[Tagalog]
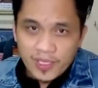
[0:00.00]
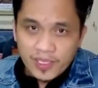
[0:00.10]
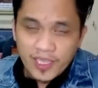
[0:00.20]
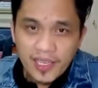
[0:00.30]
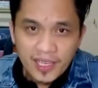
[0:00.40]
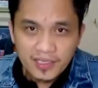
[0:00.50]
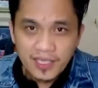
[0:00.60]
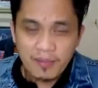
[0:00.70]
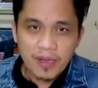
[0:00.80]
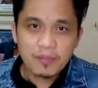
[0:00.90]
Yan ang
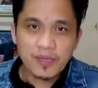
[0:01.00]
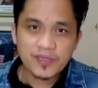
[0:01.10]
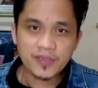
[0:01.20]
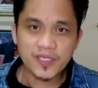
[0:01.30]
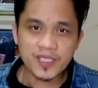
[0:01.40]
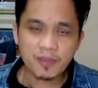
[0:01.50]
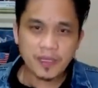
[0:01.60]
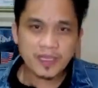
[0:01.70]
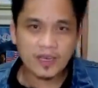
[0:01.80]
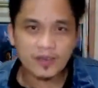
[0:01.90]
tamang pag-fit sa
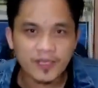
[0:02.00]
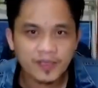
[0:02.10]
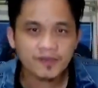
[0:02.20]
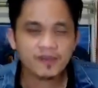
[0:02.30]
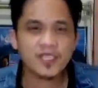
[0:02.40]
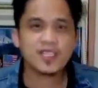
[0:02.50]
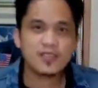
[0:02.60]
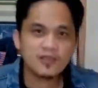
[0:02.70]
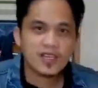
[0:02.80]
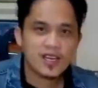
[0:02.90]
pantalon. Tignan nyo
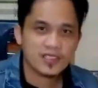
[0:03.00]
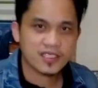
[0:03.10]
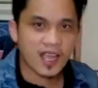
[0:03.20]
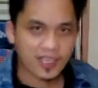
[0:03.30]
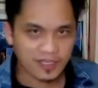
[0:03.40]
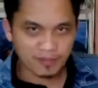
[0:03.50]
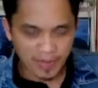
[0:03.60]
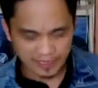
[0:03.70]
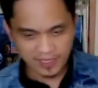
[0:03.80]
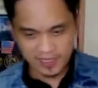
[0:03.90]
na lang sa aking
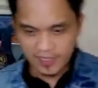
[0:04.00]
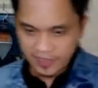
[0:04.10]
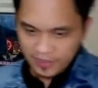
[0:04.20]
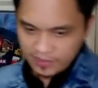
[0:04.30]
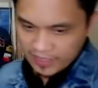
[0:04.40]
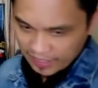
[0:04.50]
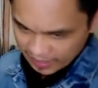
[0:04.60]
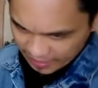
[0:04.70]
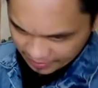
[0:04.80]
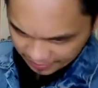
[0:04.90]
vlog yung
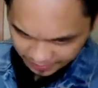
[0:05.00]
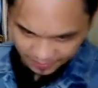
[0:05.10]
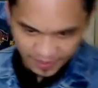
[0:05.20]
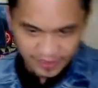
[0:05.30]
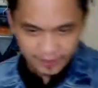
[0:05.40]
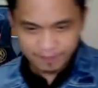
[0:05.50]
nakaraan. Alright?